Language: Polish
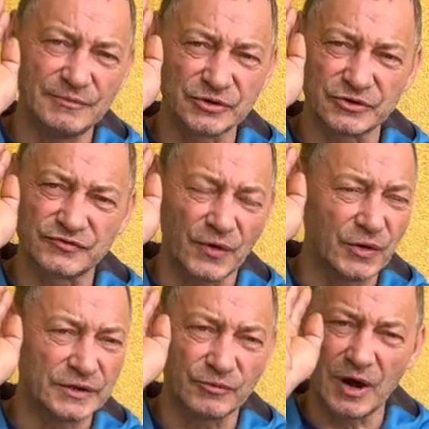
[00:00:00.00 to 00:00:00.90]
bo to już w
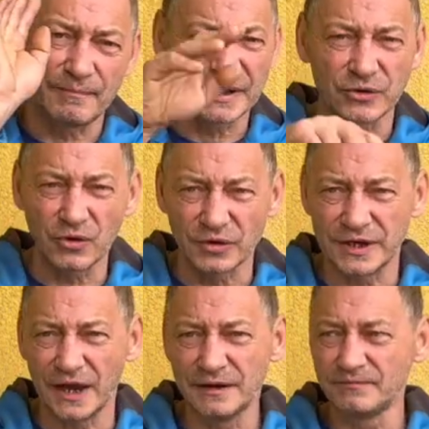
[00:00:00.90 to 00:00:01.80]
ogóle to była
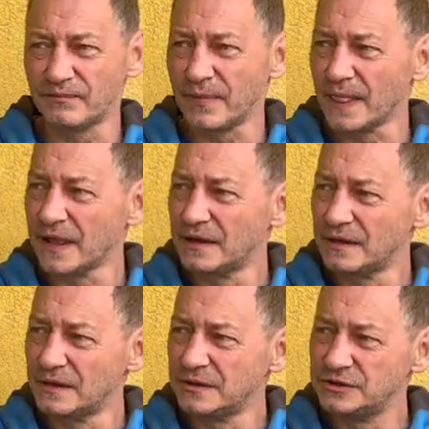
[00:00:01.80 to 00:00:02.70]
patologia
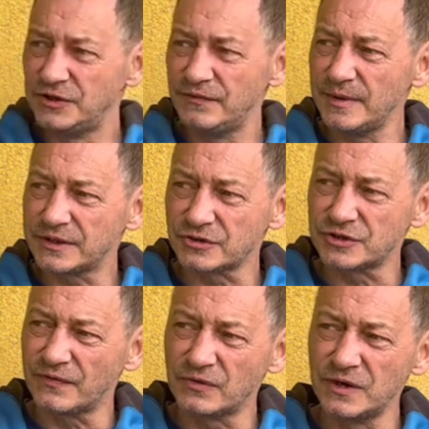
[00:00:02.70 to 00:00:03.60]
dziwi mnie to,
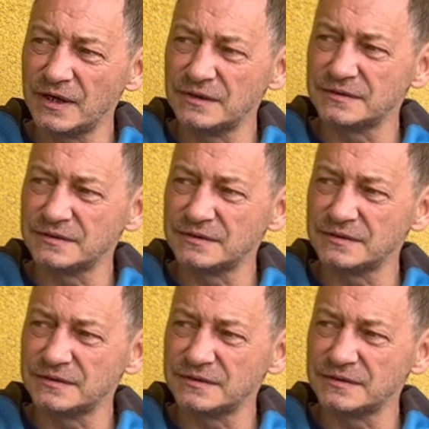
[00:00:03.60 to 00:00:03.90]
że w ogóle